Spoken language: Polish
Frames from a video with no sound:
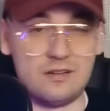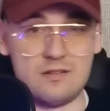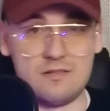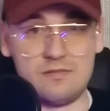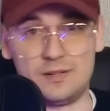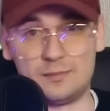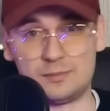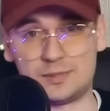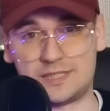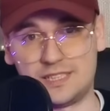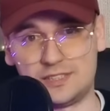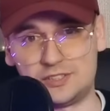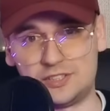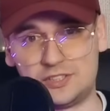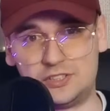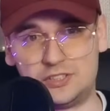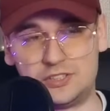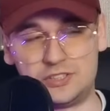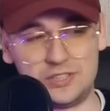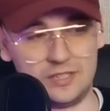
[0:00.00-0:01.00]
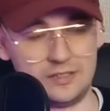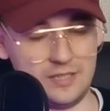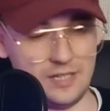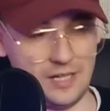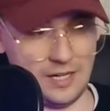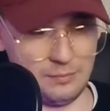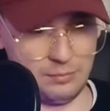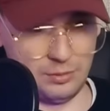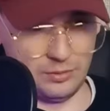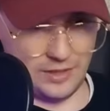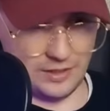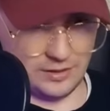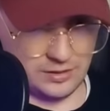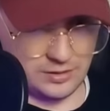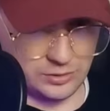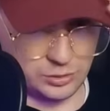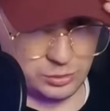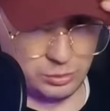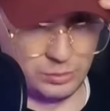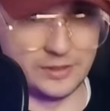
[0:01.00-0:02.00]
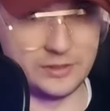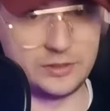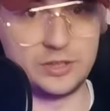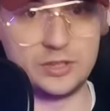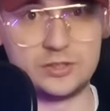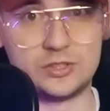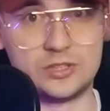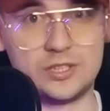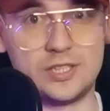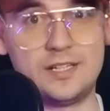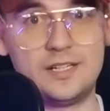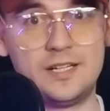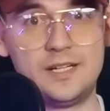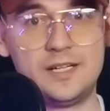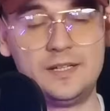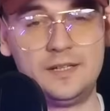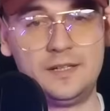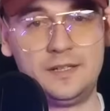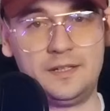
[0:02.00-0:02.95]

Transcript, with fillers: y, wam skacze ciśnienie, albo nagle czujecie, że